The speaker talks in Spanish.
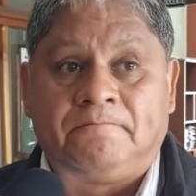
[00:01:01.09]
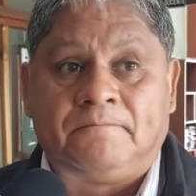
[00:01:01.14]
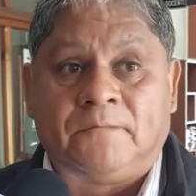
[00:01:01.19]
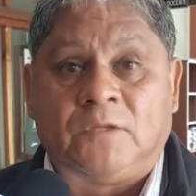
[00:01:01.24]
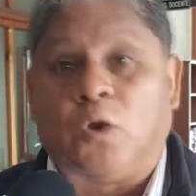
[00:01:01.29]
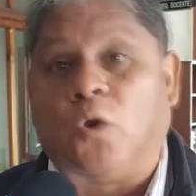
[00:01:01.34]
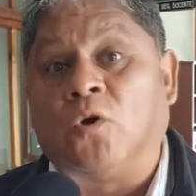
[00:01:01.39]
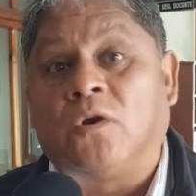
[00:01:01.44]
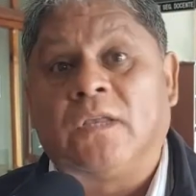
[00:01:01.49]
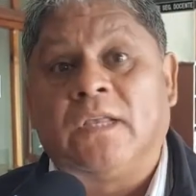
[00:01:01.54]

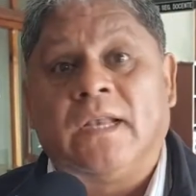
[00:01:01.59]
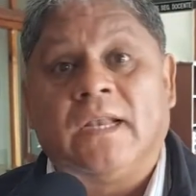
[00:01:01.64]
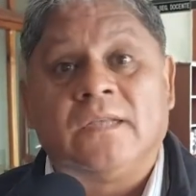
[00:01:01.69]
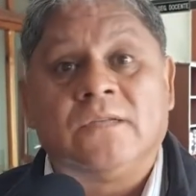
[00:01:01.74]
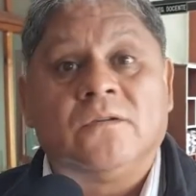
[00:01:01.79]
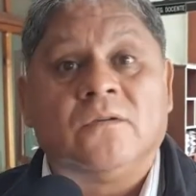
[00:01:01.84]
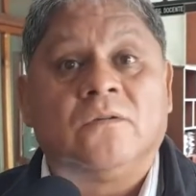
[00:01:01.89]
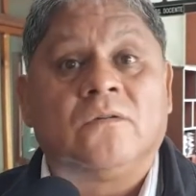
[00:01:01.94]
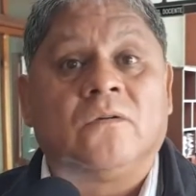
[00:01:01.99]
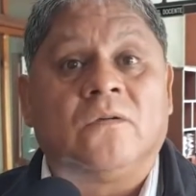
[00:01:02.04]

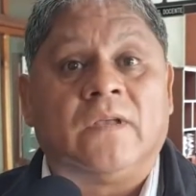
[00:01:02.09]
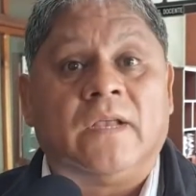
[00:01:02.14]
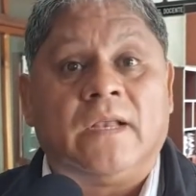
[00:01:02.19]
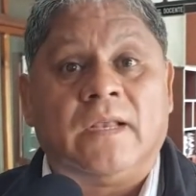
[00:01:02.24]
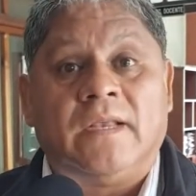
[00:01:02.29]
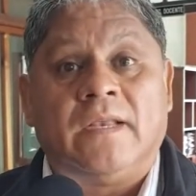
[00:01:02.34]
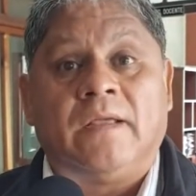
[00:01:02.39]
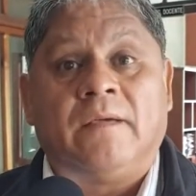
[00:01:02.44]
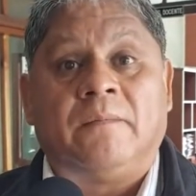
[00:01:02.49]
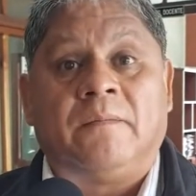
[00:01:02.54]
coordinación con el
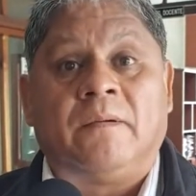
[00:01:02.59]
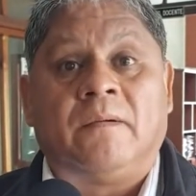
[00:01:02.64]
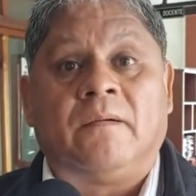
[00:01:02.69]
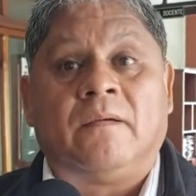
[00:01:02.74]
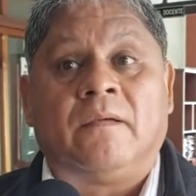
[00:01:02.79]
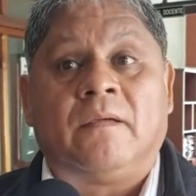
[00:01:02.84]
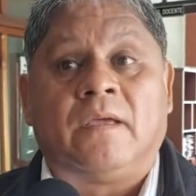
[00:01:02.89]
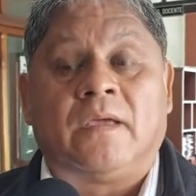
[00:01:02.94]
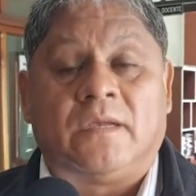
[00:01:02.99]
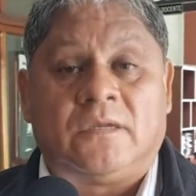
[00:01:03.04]
INEAP
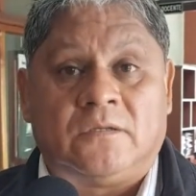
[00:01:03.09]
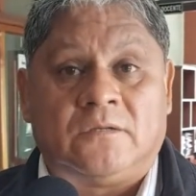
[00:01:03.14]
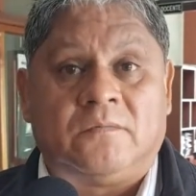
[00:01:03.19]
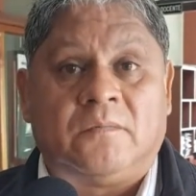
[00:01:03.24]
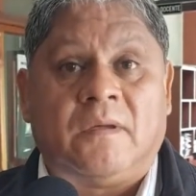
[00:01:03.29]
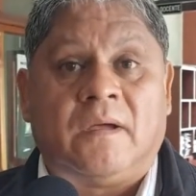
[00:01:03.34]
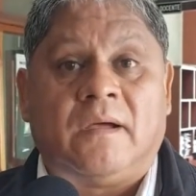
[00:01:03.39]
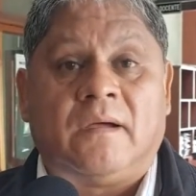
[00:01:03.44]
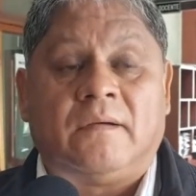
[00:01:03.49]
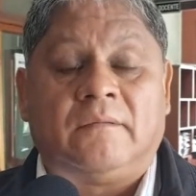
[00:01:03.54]
que nos
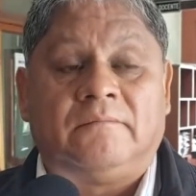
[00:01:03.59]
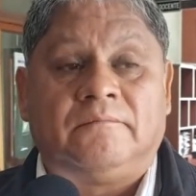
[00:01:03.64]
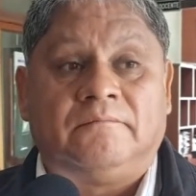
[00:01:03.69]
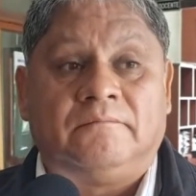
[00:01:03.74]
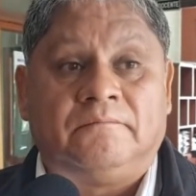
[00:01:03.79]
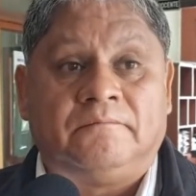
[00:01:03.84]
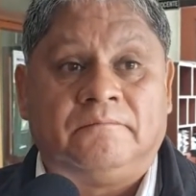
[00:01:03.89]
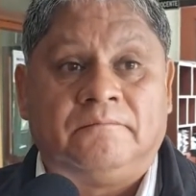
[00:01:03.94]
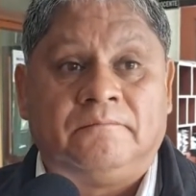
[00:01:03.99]
van